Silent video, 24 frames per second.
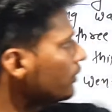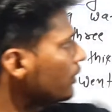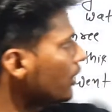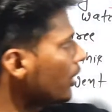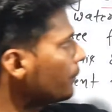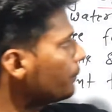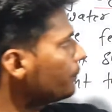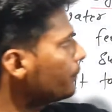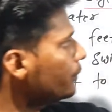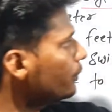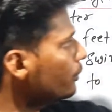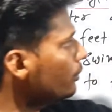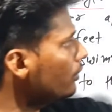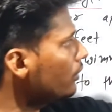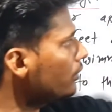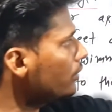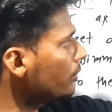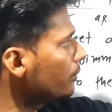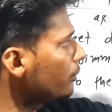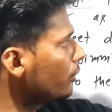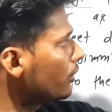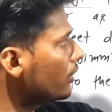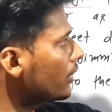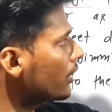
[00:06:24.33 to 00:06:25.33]
द पुल्स
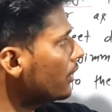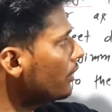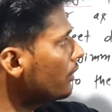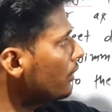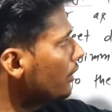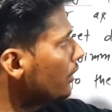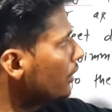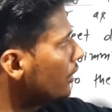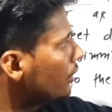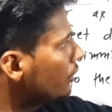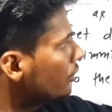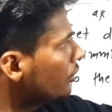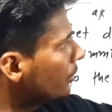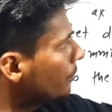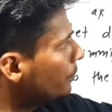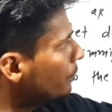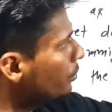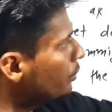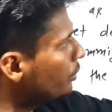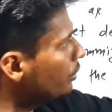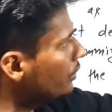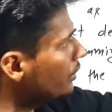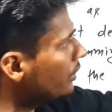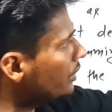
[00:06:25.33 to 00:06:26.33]
वोटर जो
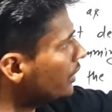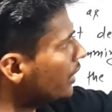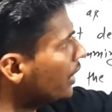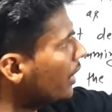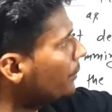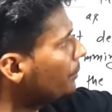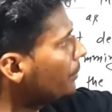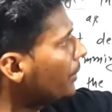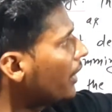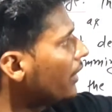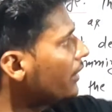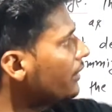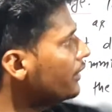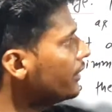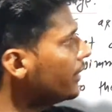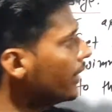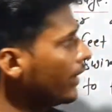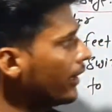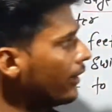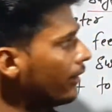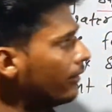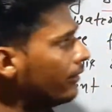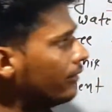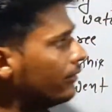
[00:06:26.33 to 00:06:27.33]
पुल्स का पानी
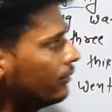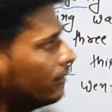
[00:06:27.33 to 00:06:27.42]
है